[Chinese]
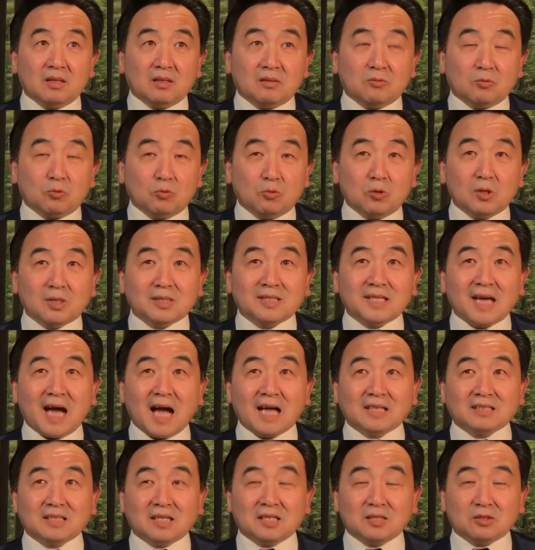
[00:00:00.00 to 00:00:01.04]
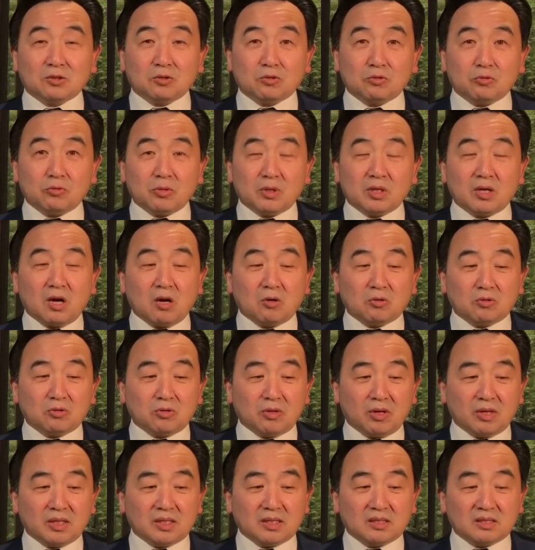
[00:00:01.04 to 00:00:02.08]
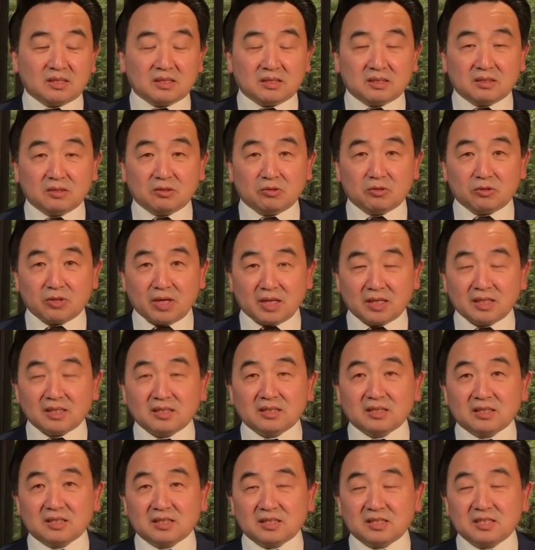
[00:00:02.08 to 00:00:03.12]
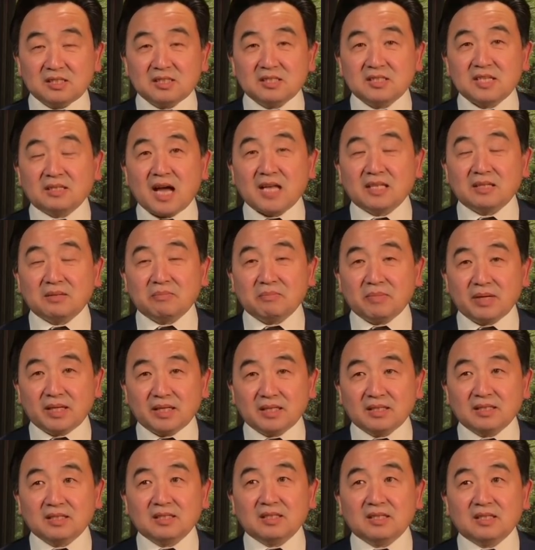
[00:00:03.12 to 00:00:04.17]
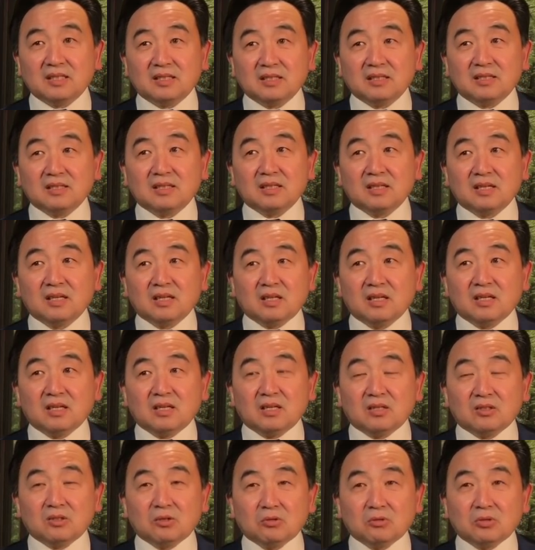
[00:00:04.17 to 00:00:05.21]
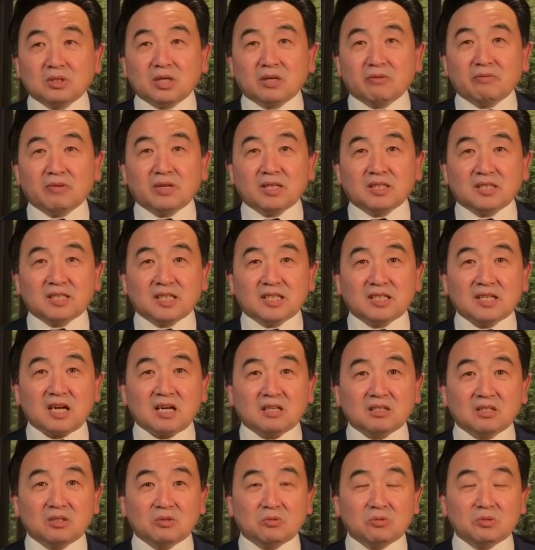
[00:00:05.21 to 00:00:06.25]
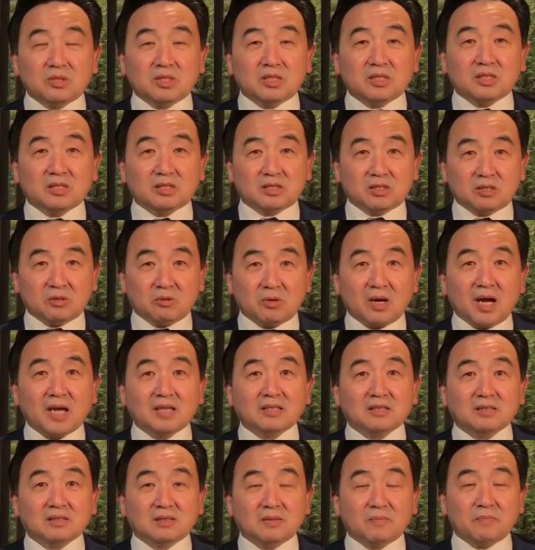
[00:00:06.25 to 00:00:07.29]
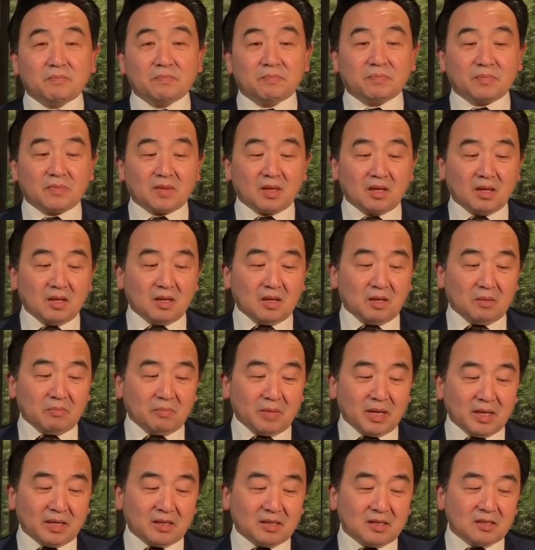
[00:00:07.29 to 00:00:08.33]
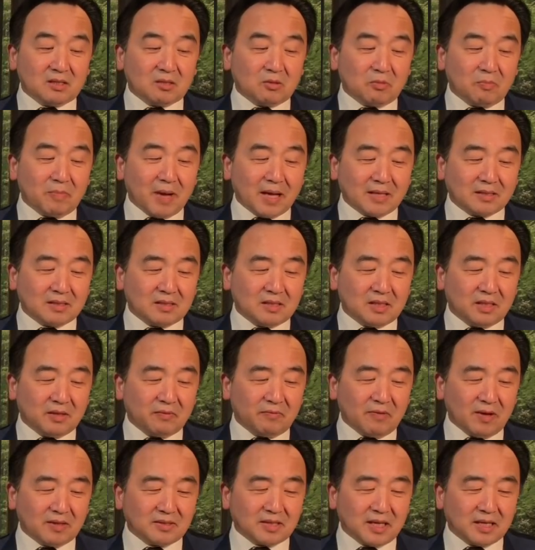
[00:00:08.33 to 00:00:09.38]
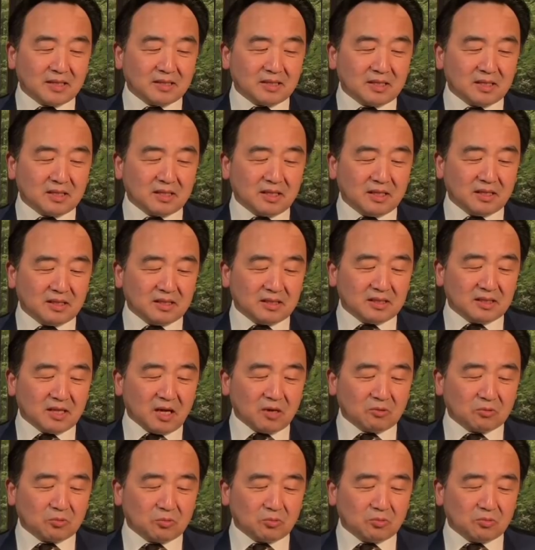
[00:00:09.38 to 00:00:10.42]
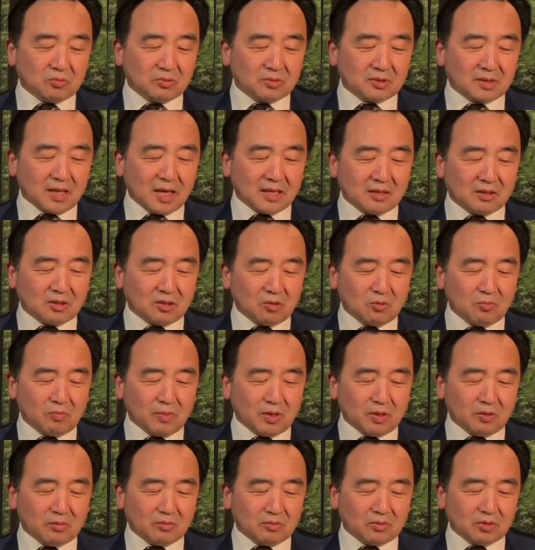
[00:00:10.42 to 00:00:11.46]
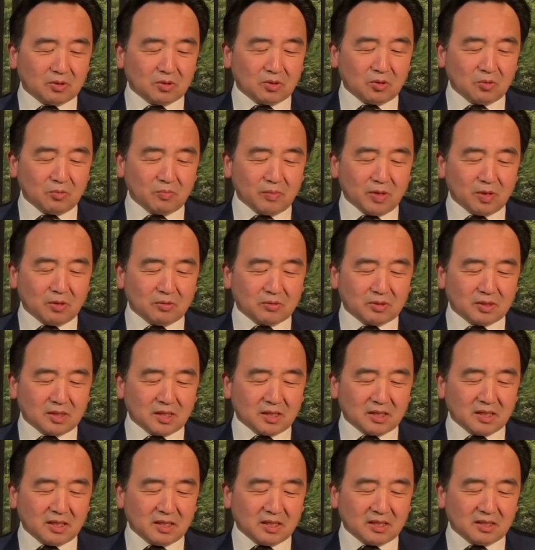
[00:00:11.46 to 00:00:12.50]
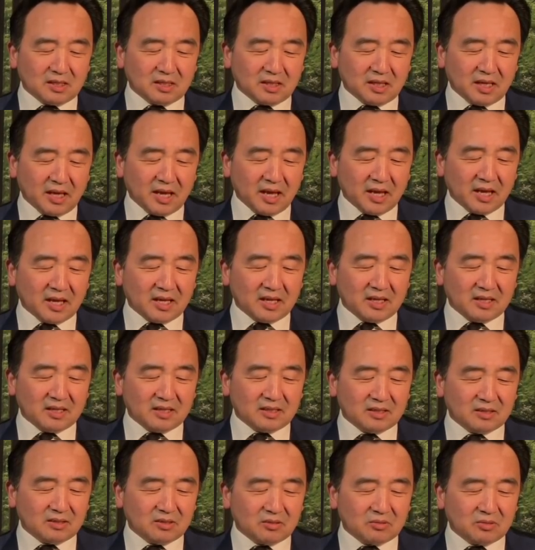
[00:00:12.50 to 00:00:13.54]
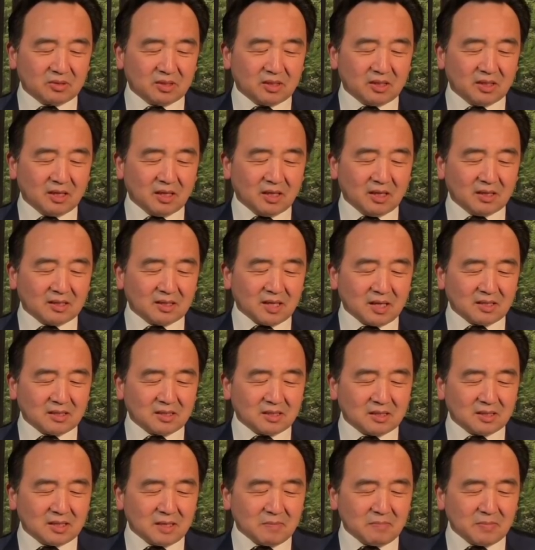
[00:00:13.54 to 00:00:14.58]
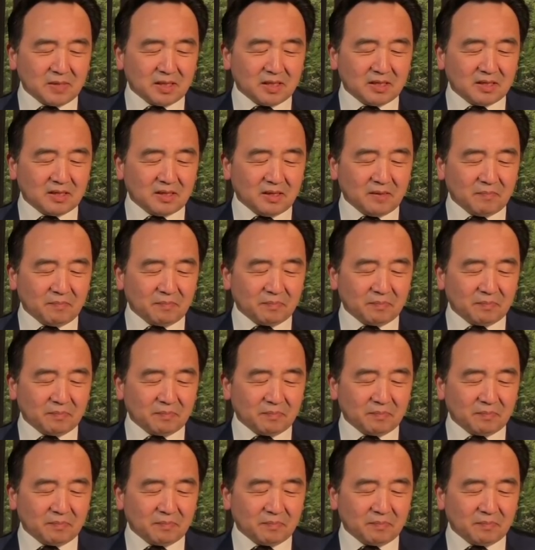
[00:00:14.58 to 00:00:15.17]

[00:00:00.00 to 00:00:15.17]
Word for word: 国家的最高权力者，权力者之下的每一个人都成为了这场游戏的受害者。每个人都把自己放在正义的角度，但都没有都没有正义可言。就是他是这么一个